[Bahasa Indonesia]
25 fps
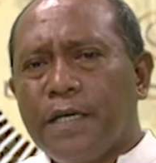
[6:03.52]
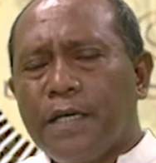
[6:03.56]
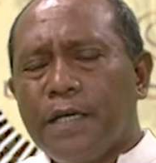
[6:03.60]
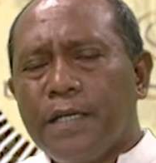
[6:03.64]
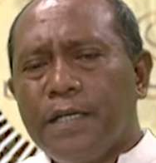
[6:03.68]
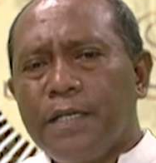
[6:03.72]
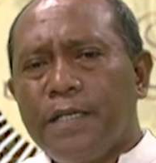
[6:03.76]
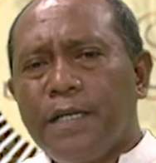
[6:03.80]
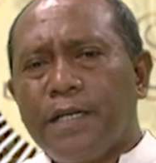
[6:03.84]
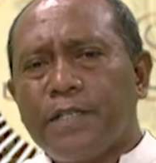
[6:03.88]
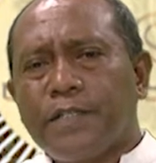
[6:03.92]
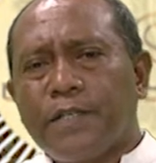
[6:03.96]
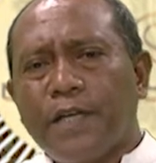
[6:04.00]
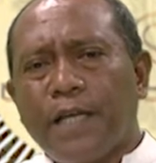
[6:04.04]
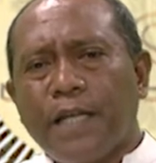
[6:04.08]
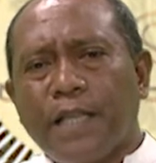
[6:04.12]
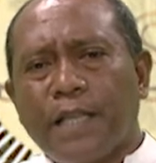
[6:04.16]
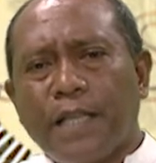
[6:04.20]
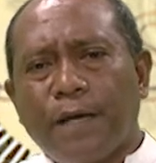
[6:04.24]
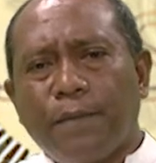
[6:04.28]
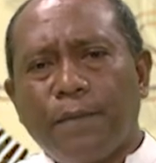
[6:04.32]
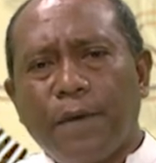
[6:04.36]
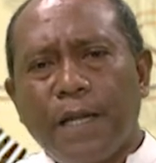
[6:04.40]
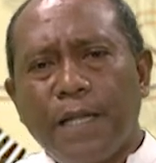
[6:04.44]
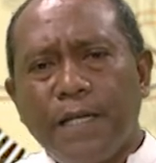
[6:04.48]
nia sei
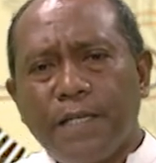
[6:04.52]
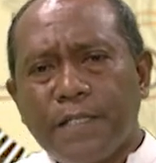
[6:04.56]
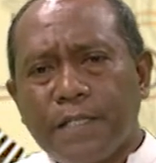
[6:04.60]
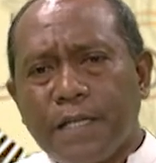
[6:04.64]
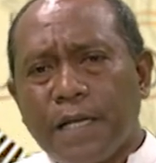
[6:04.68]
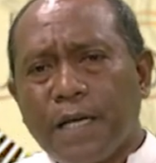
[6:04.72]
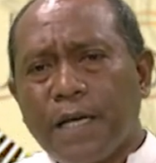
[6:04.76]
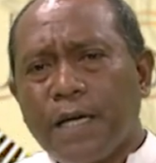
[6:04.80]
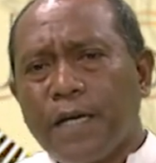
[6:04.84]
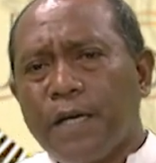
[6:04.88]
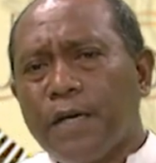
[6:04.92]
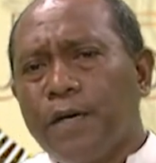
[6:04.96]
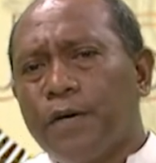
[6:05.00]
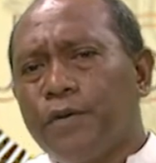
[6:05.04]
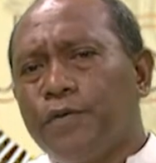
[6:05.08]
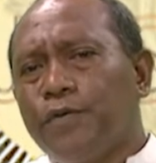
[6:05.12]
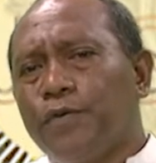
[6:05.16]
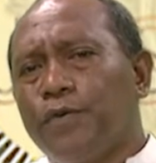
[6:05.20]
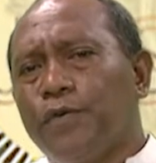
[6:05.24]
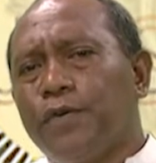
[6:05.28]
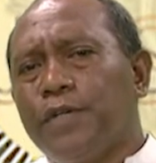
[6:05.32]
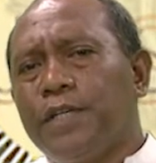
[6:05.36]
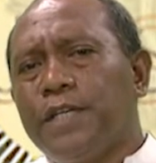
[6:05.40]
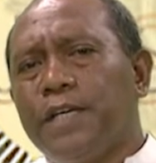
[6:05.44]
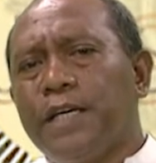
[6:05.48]
hetang malisang,
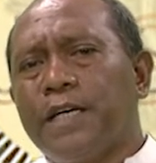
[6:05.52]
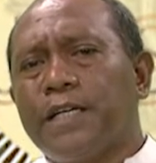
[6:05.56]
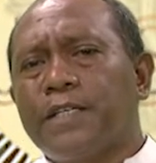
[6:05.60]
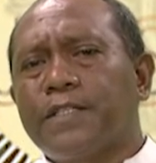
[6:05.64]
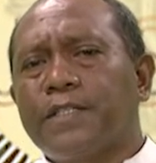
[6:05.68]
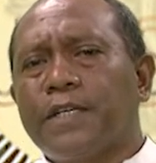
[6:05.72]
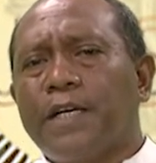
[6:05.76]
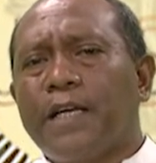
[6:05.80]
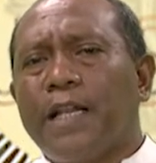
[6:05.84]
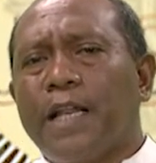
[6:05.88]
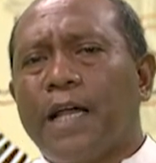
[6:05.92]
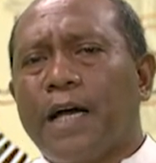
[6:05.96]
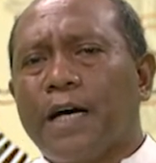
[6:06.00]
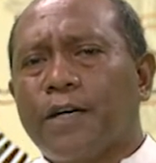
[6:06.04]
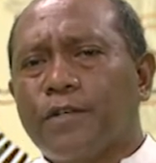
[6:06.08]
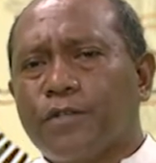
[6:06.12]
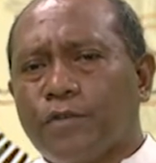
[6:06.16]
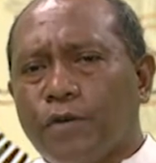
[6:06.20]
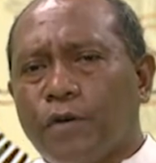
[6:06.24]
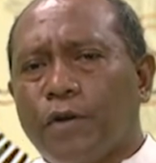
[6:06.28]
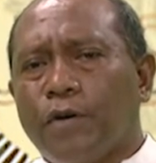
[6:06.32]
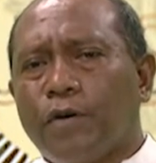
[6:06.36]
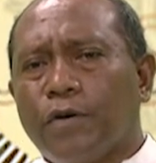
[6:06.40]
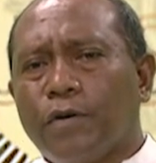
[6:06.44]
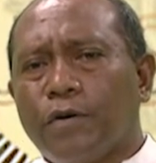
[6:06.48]
no nia sei lak
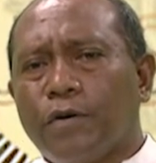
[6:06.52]
solok.